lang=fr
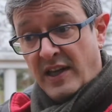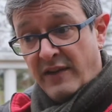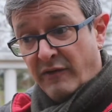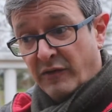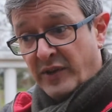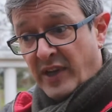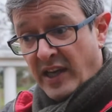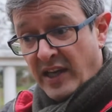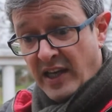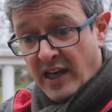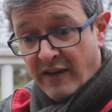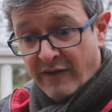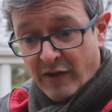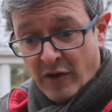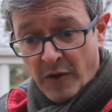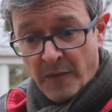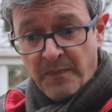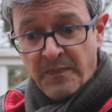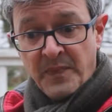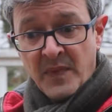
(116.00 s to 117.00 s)
élèves ont taillé
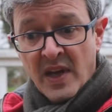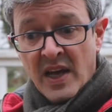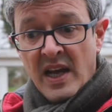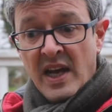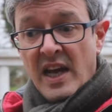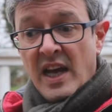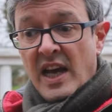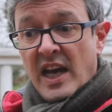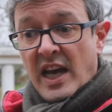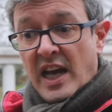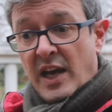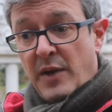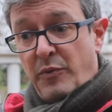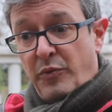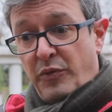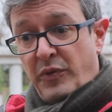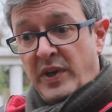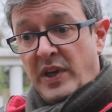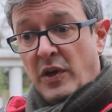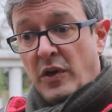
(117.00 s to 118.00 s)
avant. Et
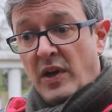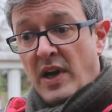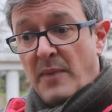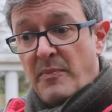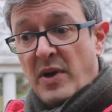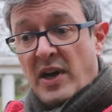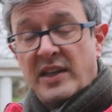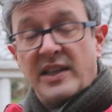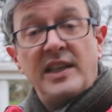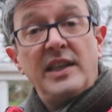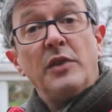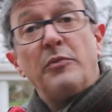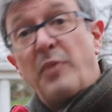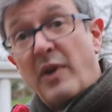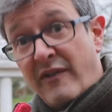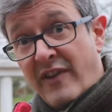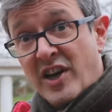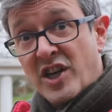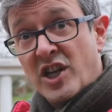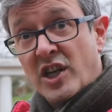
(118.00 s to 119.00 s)
puis euh, la partie
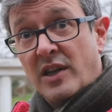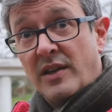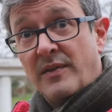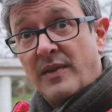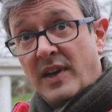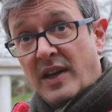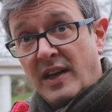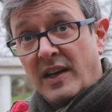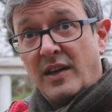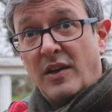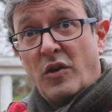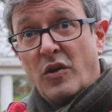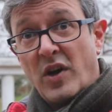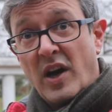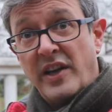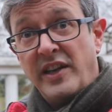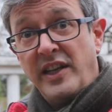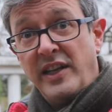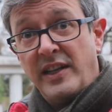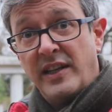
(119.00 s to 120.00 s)
pavage hein, en
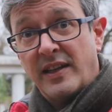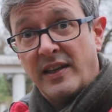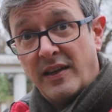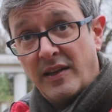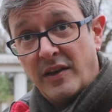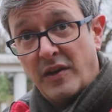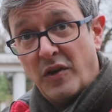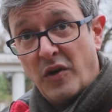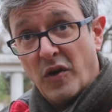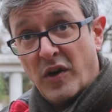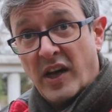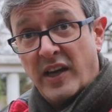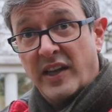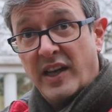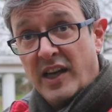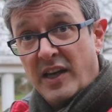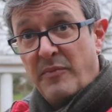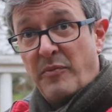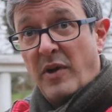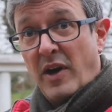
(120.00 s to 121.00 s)
granit, euh,
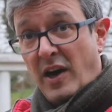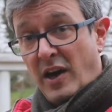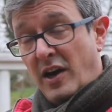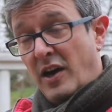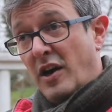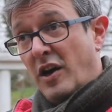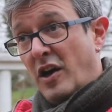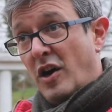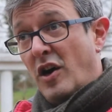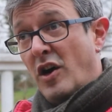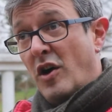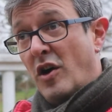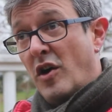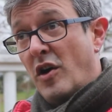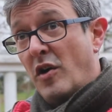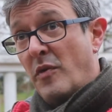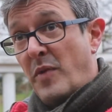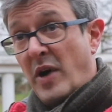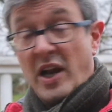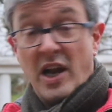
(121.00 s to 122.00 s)
encadrée par,
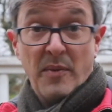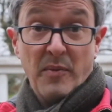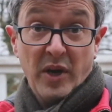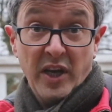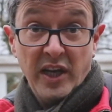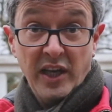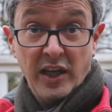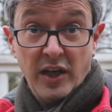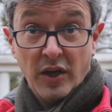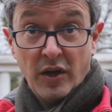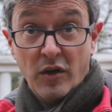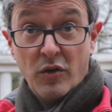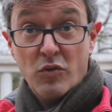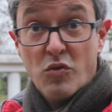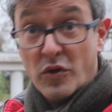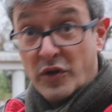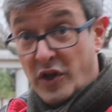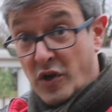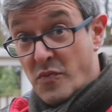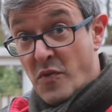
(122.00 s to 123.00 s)
euh, par de la brique,
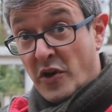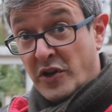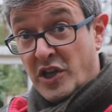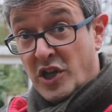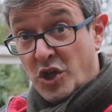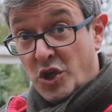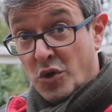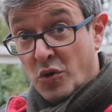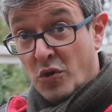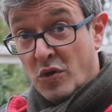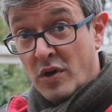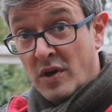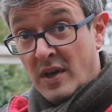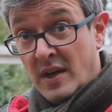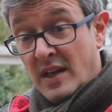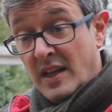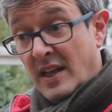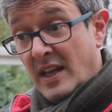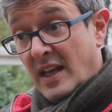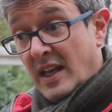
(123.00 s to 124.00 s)
ourdée au mortier de chaux
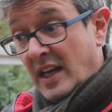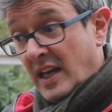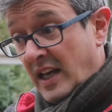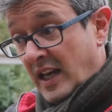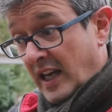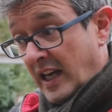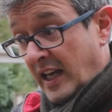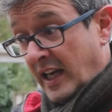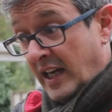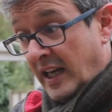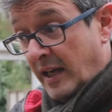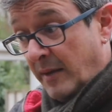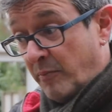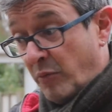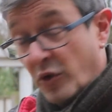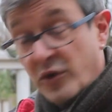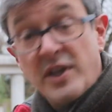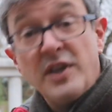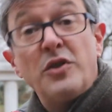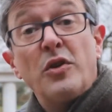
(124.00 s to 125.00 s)
et
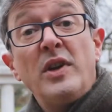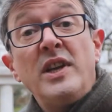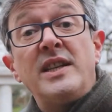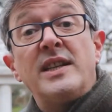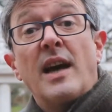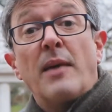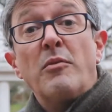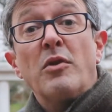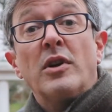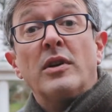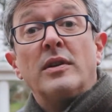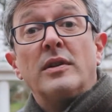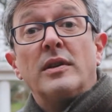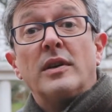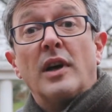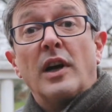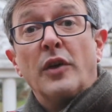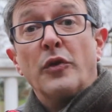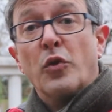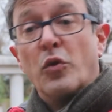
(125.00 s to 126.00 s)
posée sur lit de sable.
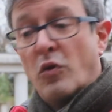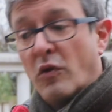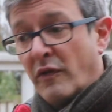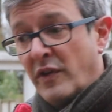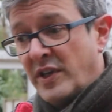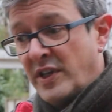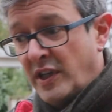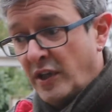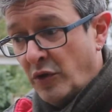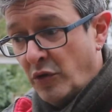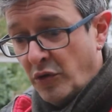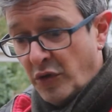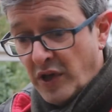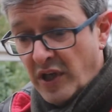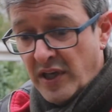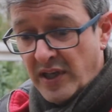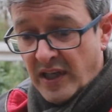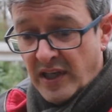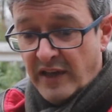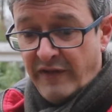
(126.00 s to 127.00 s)
Hein. donc on va essayer
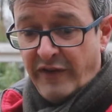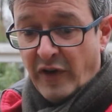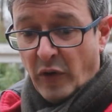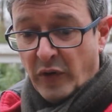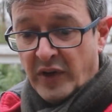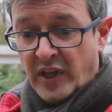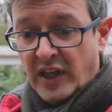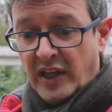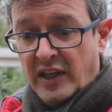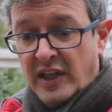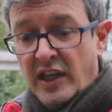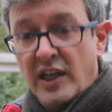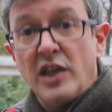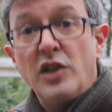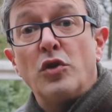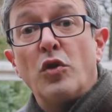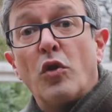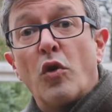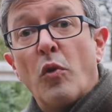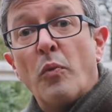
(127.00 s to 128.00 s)
d'utiliser différentes techniques
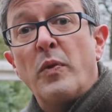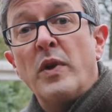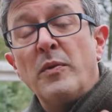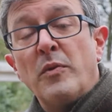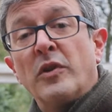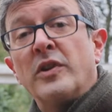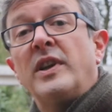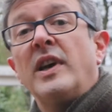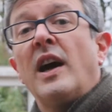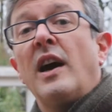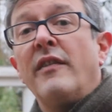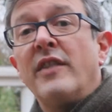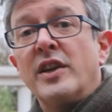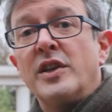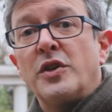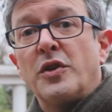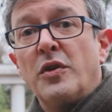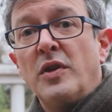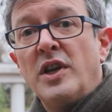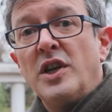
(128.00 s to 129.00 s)
qui sont complémentaires
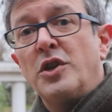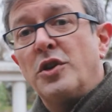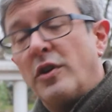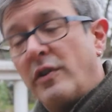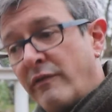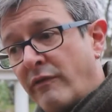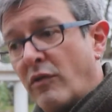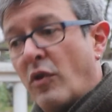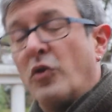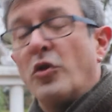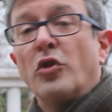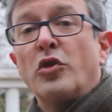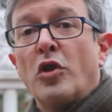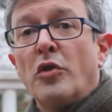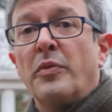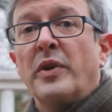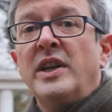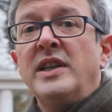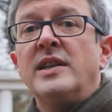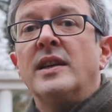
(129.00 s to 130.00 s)
avec ce que les jeunes voient en
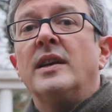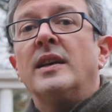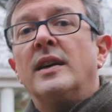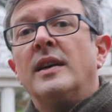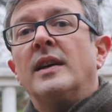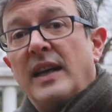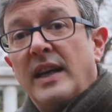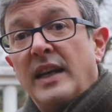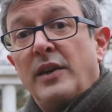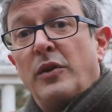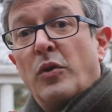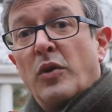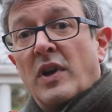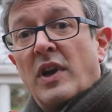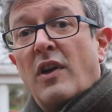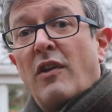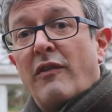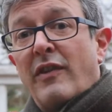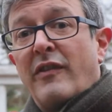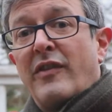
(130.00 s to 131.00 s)
entreprise. Et
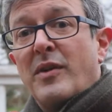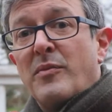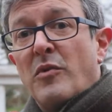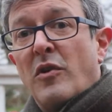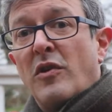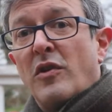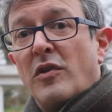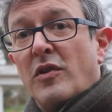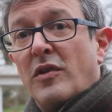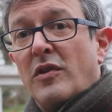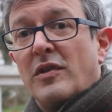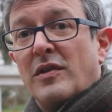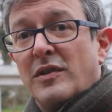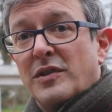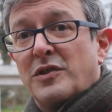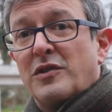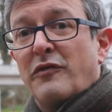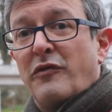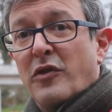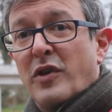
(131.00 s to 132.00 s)
donc là on va vraiment
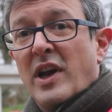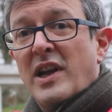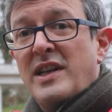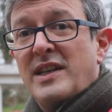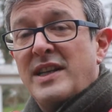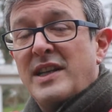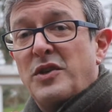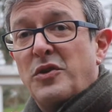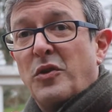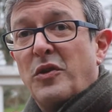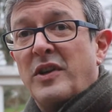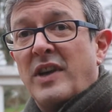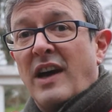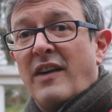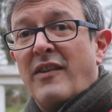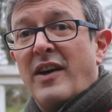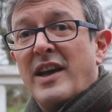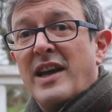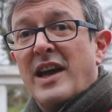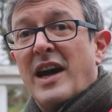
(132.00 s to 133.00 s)
se focaliser sur le
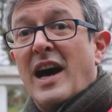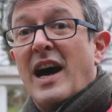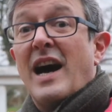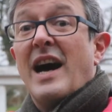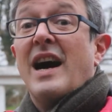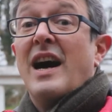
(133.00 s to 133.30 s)
travail